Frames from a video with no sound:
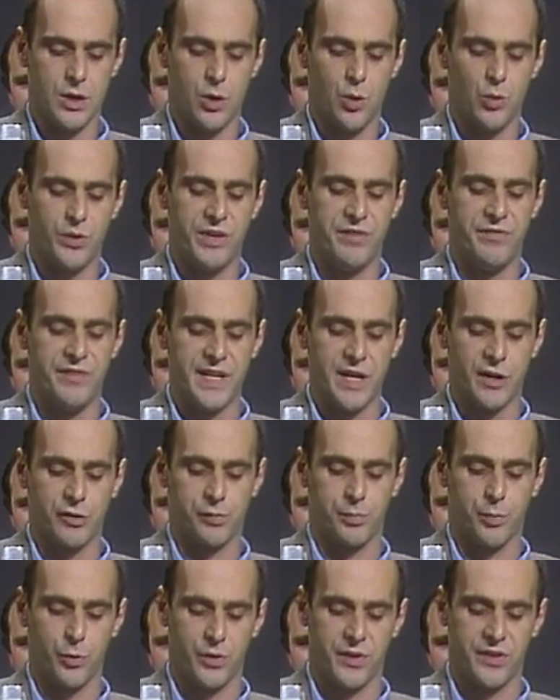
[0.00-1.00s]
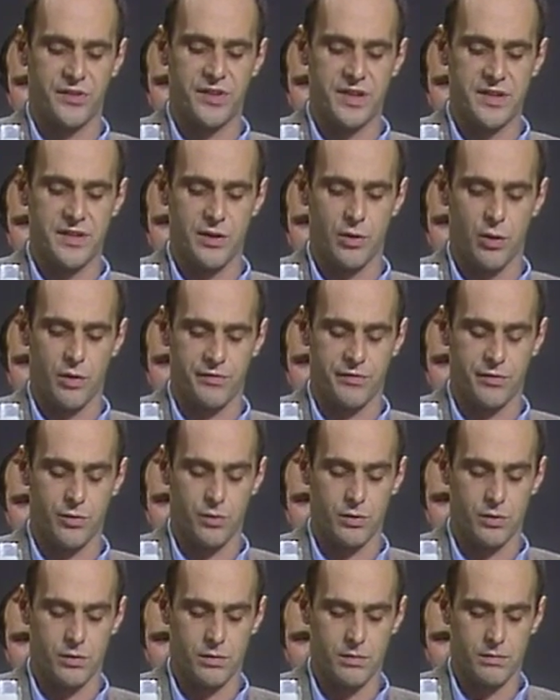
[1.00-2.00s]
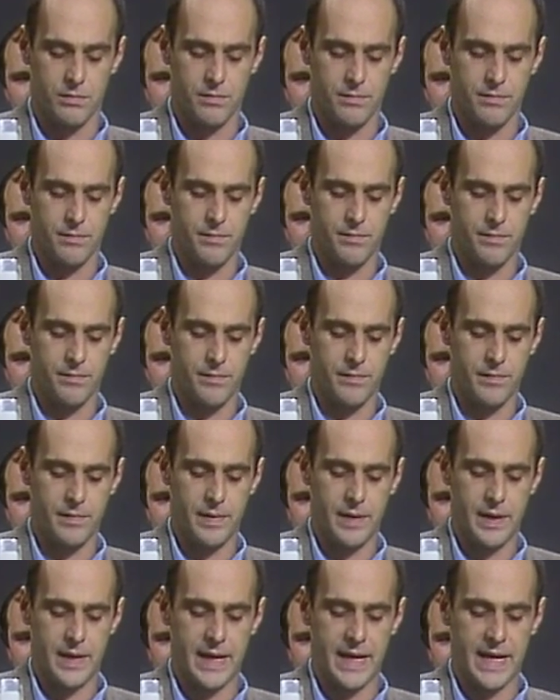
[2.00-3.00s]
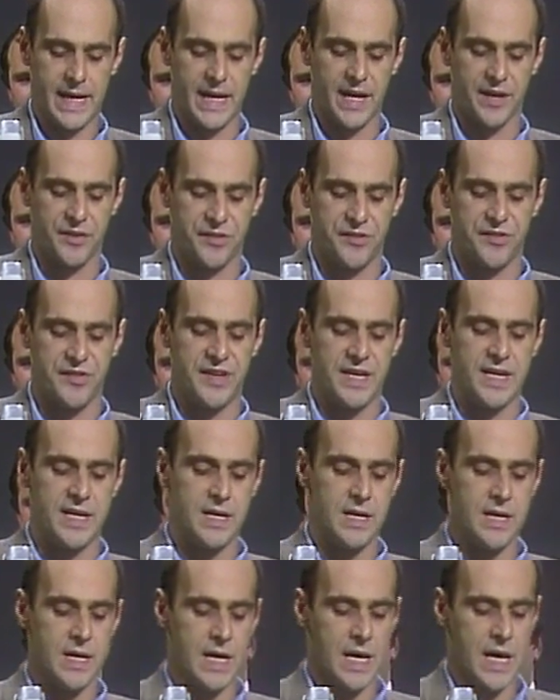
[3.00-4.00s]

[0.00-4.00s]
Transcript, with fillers: und die Widersprüche sind die Hoffnung. Erst sie